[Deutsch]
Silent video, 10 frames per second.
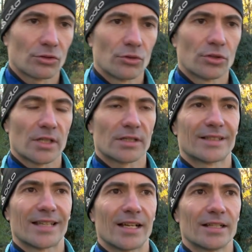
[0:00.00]
schön, dass
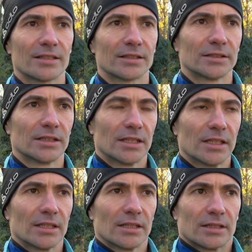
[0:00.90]
die Taille
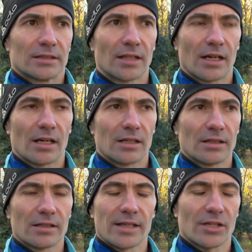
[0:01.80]
da
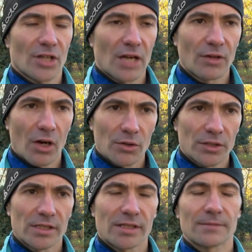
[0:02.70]
äh, sehr straffe Haut
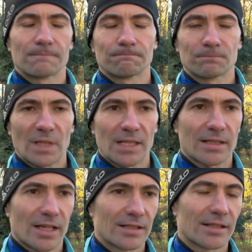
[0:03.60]
ist.
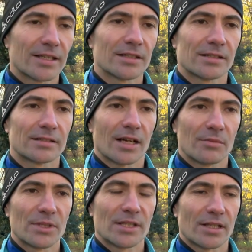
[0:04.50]
Das kann sein, dass es da
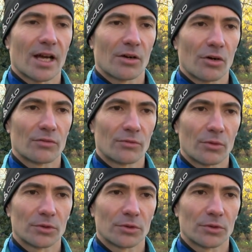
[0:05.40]
ein bisschen nachgeholfen